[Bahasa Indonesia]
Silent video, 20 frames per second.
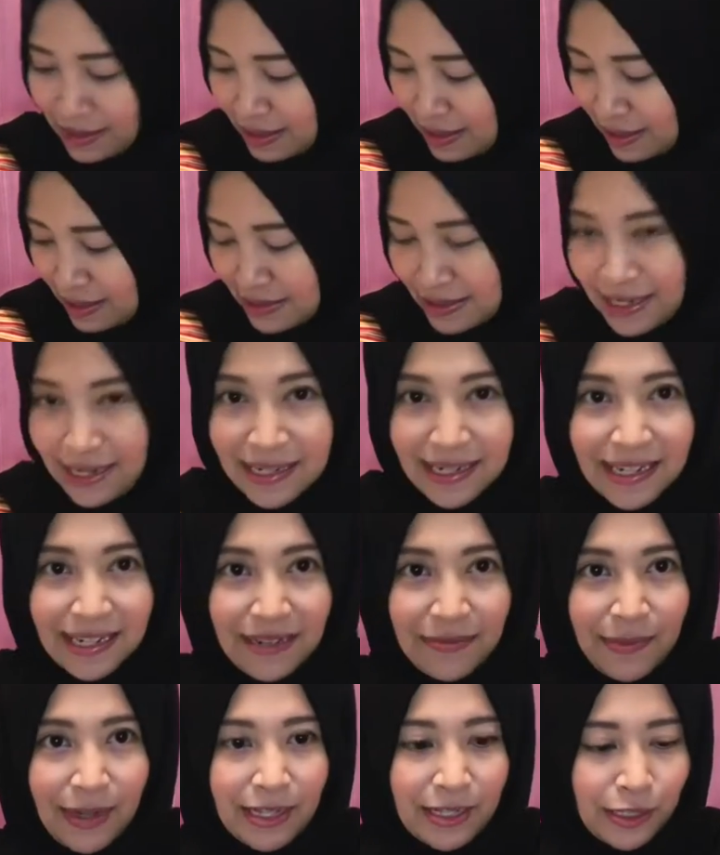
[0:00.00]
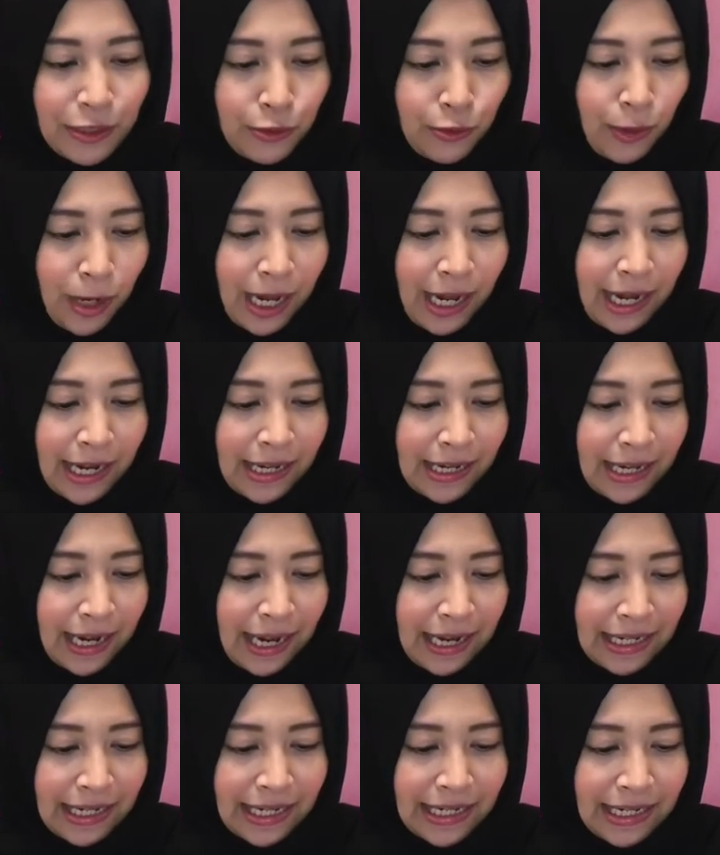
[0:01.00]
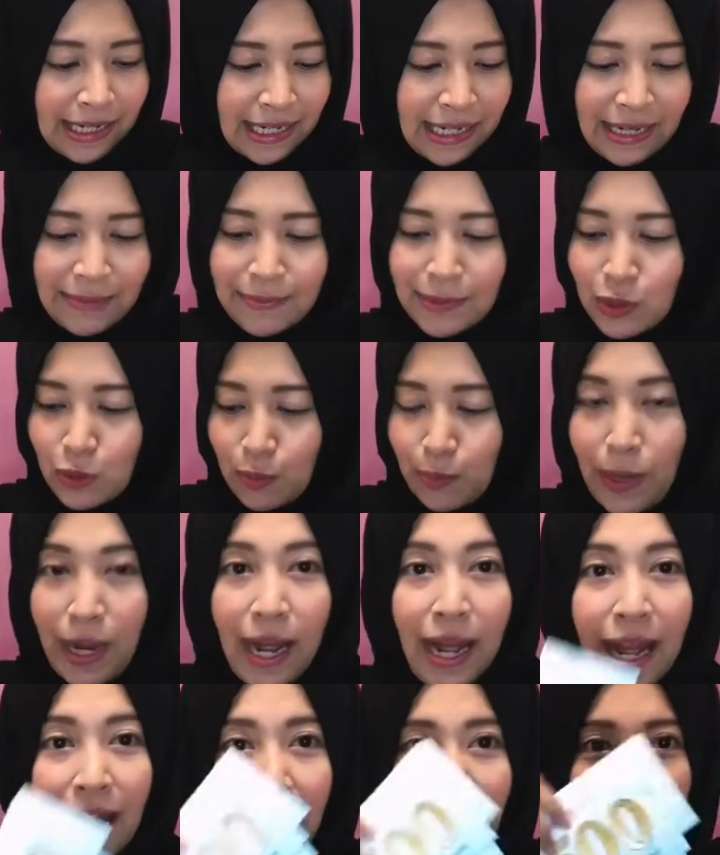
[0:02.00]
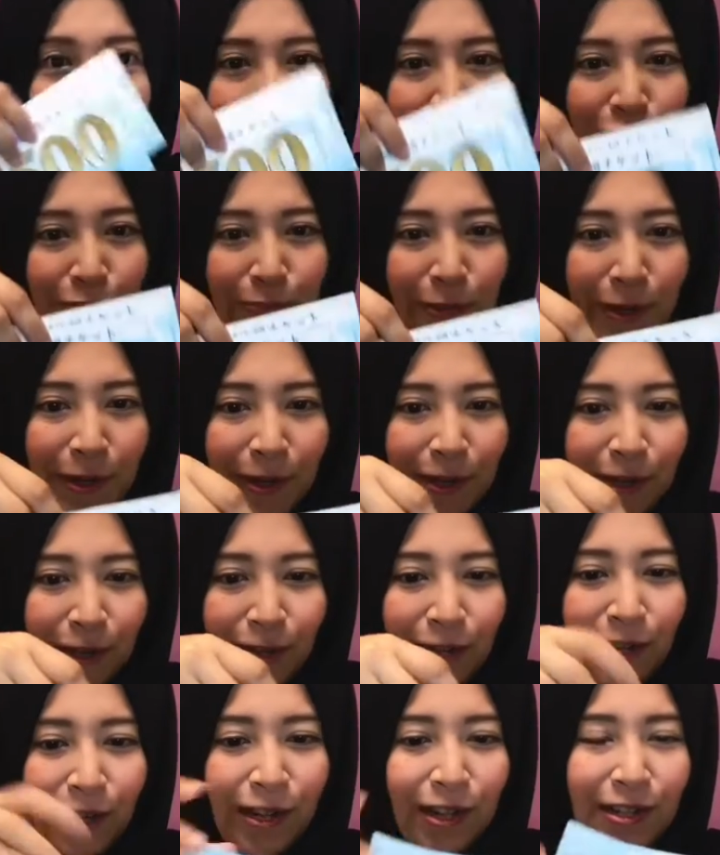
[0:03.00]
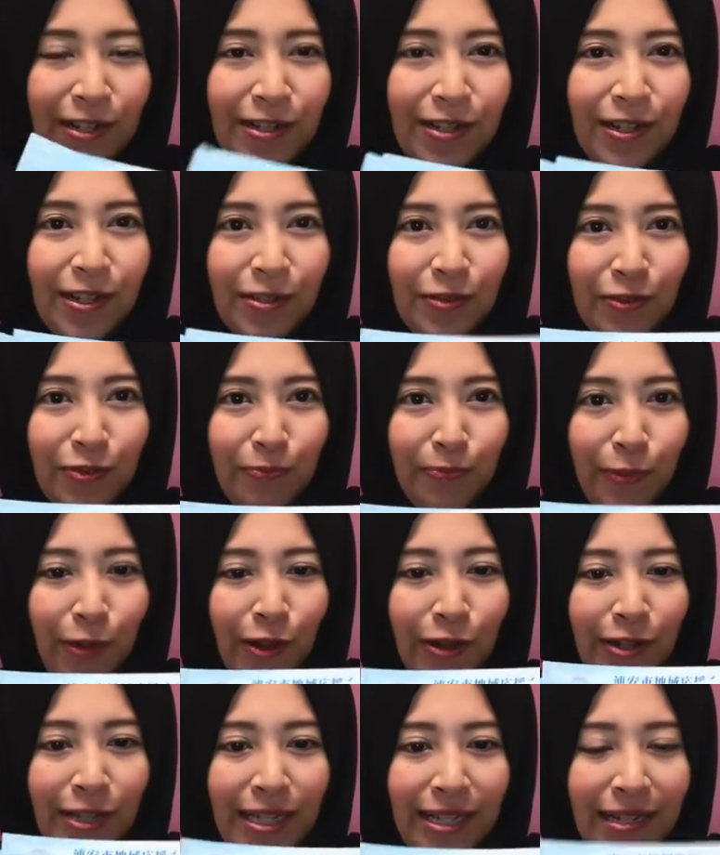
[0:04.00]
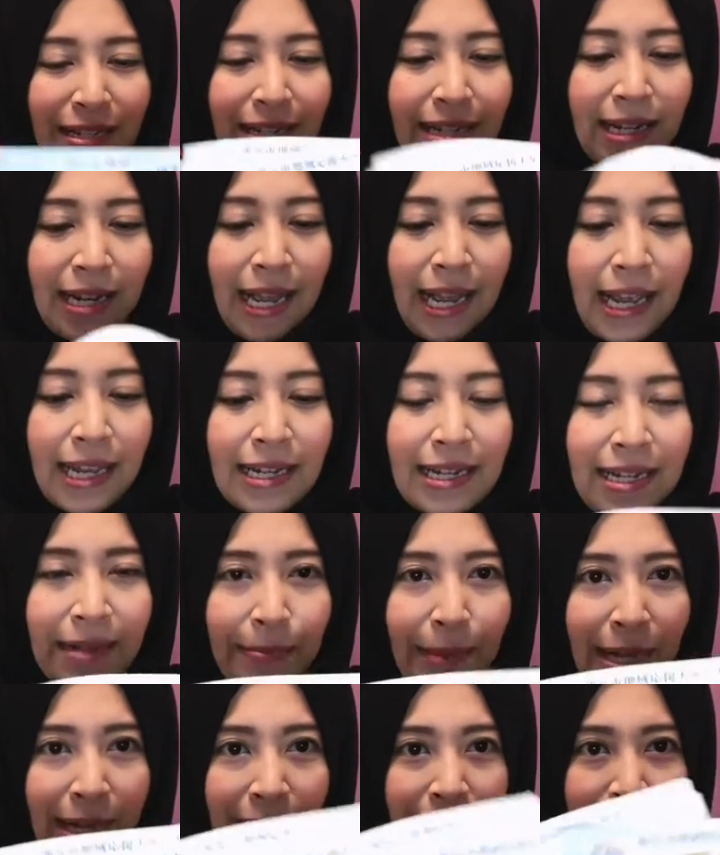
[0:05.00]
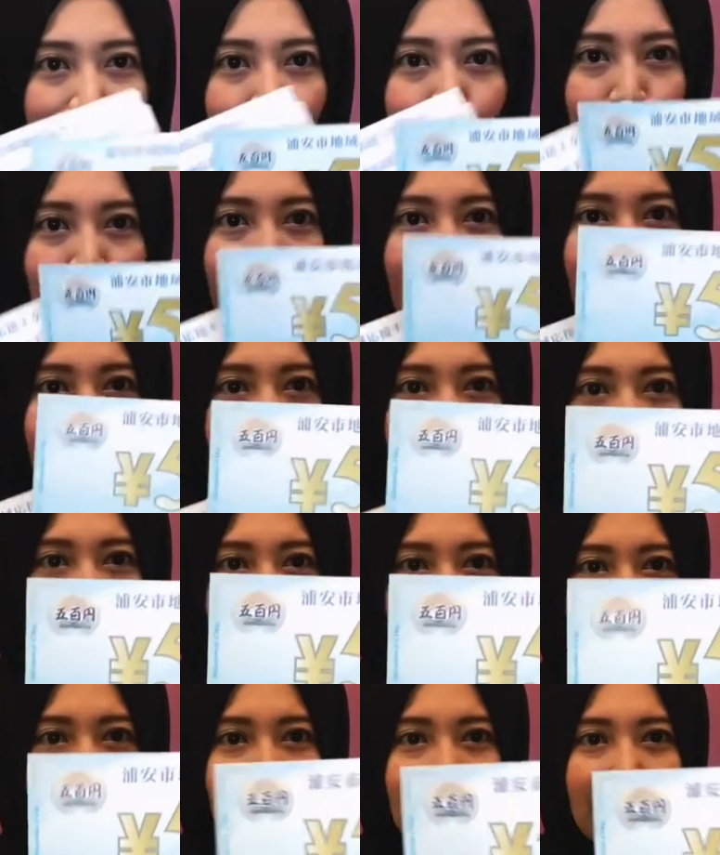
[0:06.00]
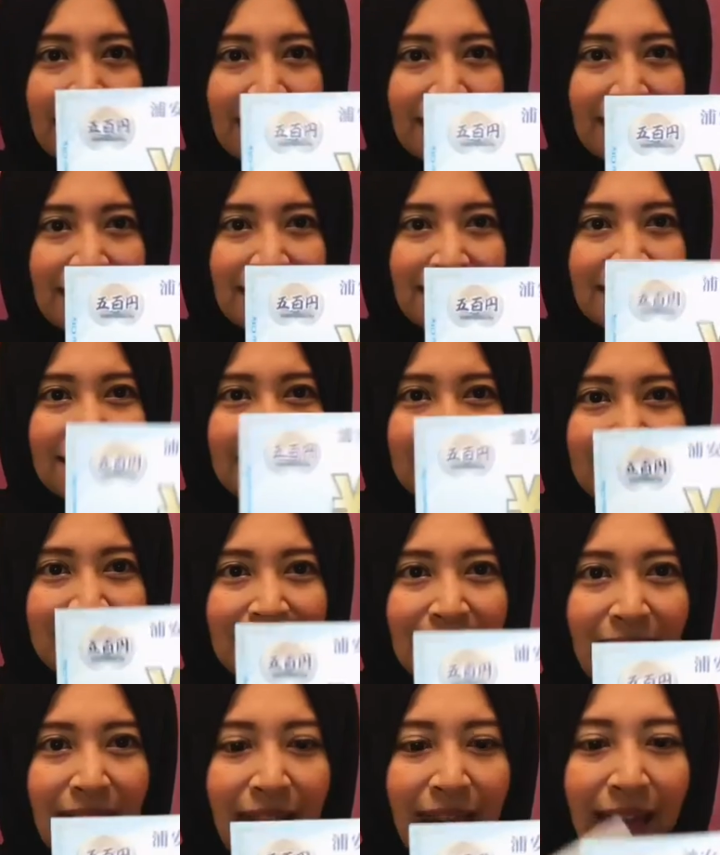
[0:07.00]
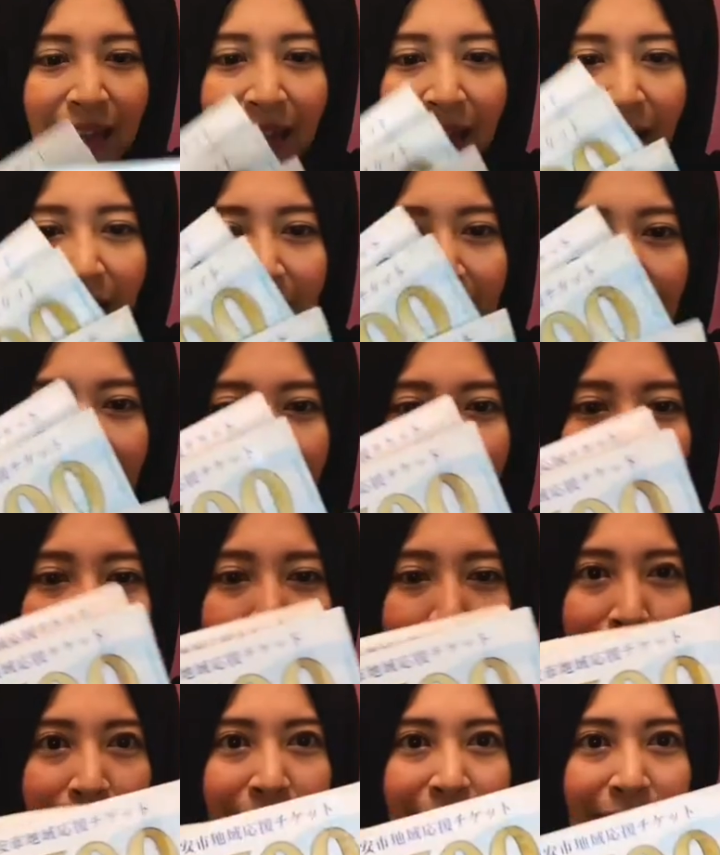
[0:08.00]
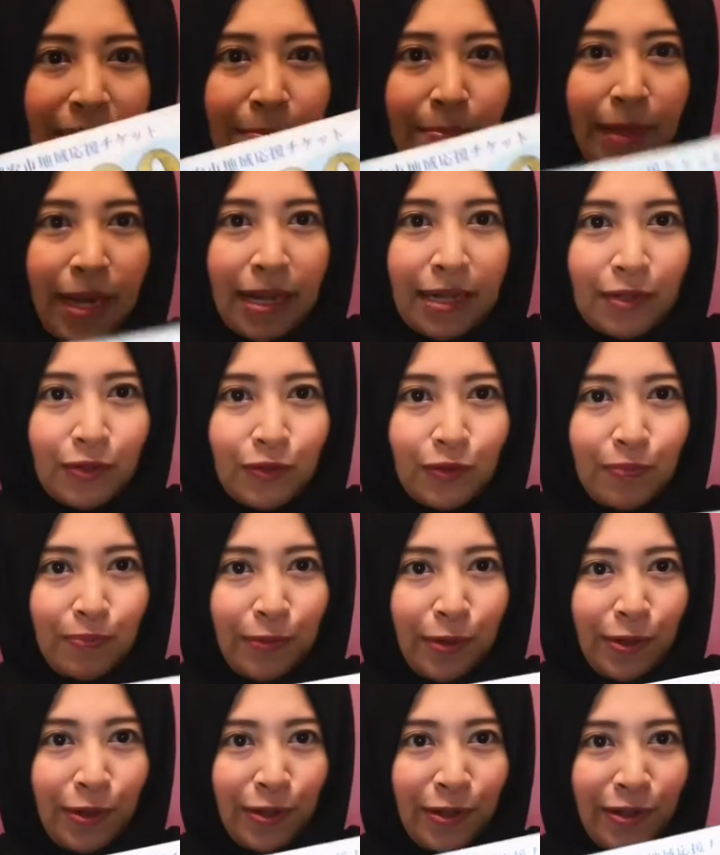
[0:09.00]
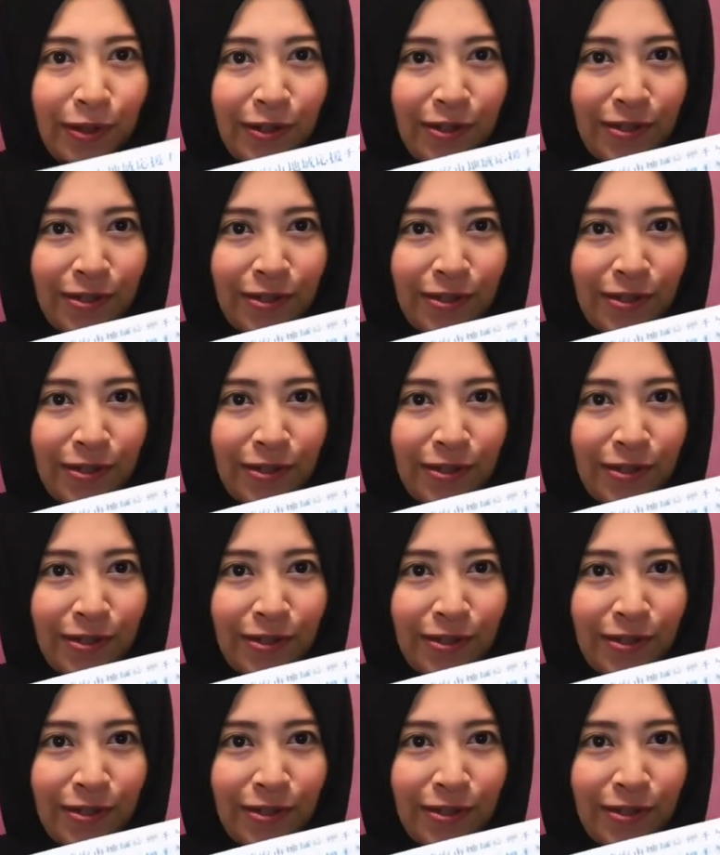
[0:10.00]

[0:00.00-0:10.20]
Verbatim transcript: jadi bantuan kali ini berupa kupon. Kupon senilai 500 yen. Ada 4 lembar kupon.